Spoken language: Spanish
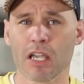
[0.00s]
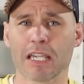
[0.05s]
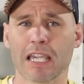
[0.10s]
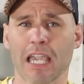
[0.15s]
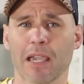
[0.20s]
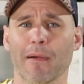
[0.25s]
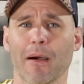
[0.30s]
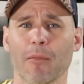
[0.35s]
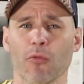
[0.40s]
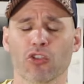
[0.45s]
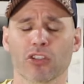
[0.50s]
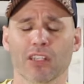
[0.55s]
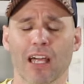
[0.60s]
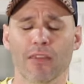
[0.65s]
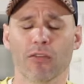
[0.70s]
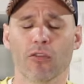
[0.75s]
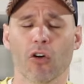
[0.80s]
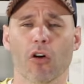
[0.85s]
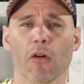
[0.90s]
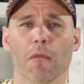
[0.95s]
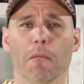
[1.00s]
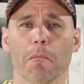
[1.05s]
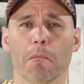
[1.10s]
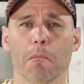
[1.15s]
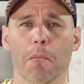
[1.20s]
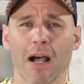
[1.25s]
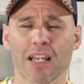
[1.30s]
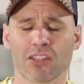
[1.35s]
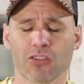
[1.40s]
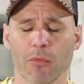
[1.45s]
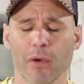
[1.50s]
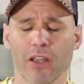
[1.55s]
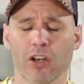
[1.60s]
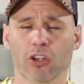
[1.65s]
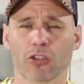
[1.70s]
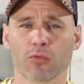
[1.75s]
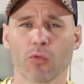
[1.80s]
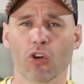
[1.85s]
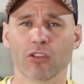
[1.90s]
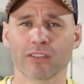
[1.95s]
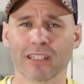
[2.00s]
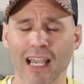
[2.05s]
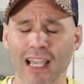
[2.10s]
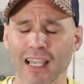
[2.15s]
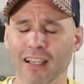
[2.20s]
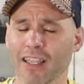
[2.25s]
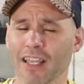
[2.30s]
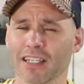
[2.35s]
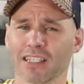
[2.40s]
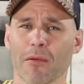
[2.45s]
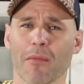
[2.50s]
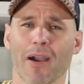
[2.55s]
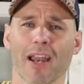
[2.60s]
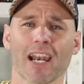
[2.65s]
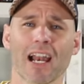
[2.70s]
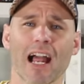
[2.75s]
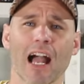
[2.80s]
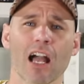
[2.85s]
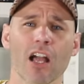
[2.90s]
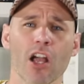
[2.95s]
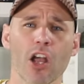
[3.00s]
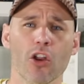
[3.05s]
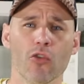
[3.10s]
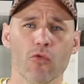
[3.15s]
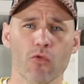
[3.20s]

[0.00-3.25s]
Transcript: que vamos dando más o menos voltaje y de esa manera